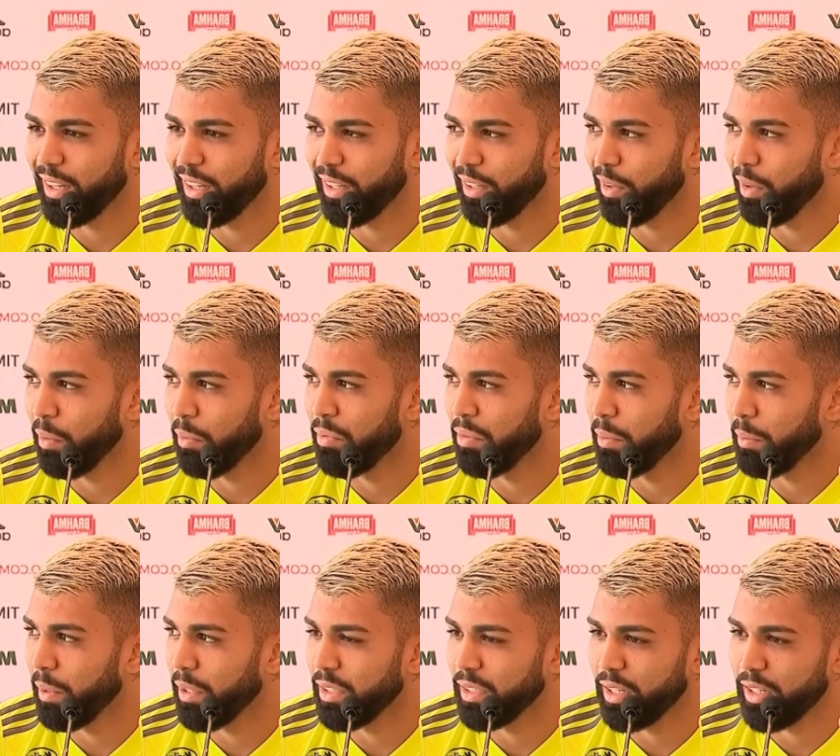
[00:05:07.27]
É,
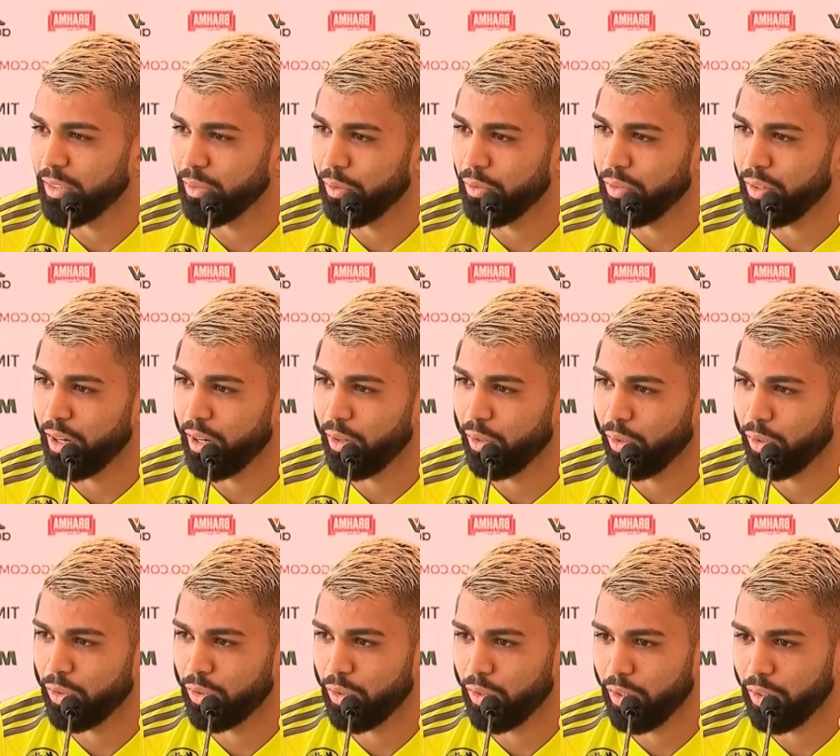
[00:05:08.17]
obviamente que eles vão ficar nos
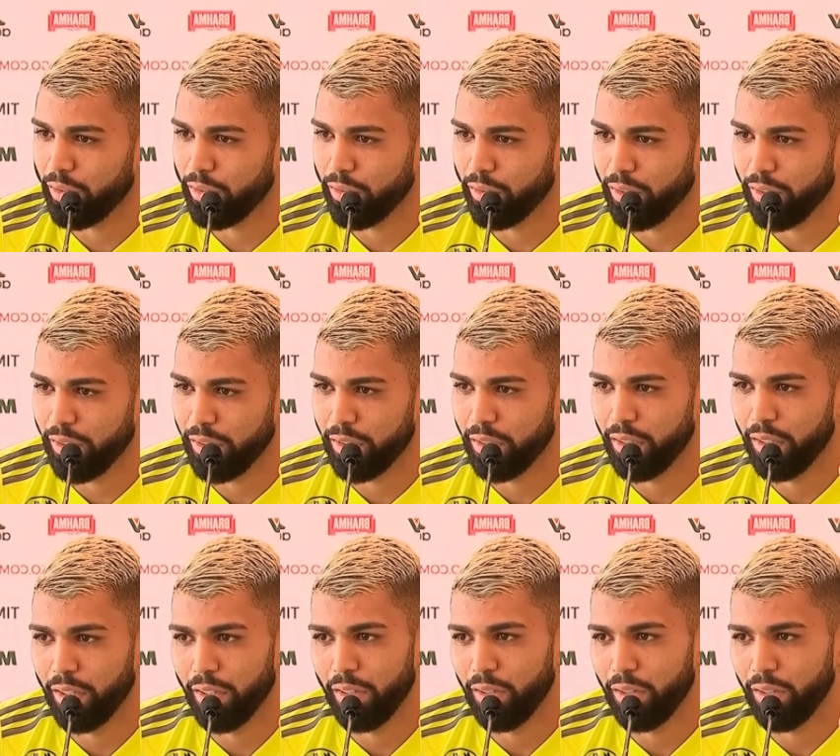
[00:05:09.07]
nossos corações,